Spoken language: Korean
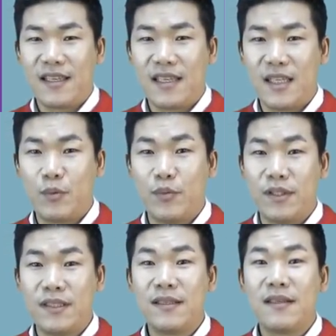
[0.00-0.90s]
이
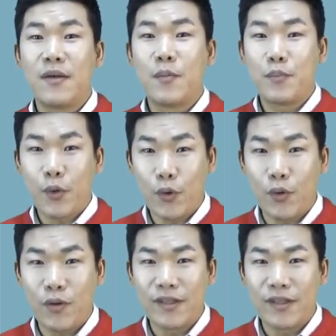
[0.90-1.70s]
부분은 표로